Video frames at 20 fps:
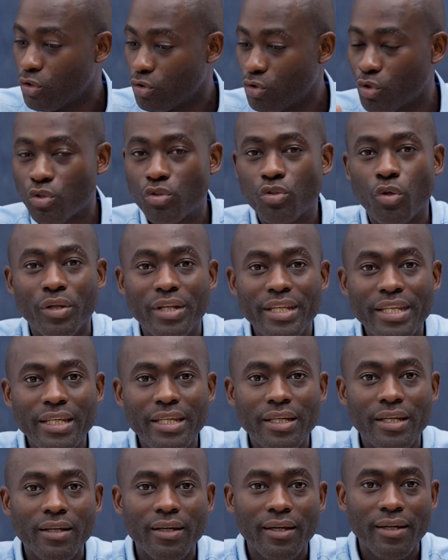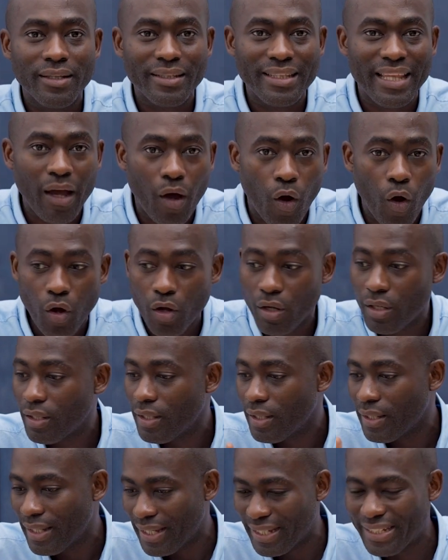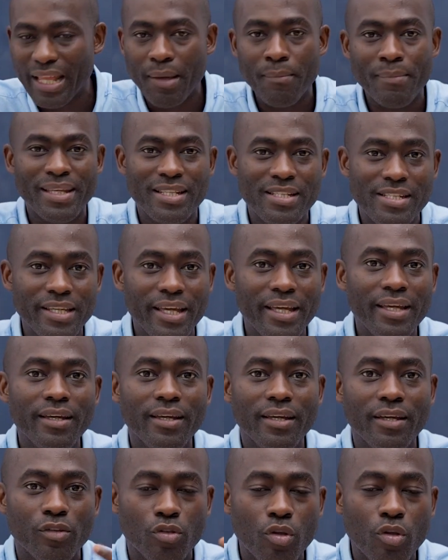de tenir des rôles et des métiers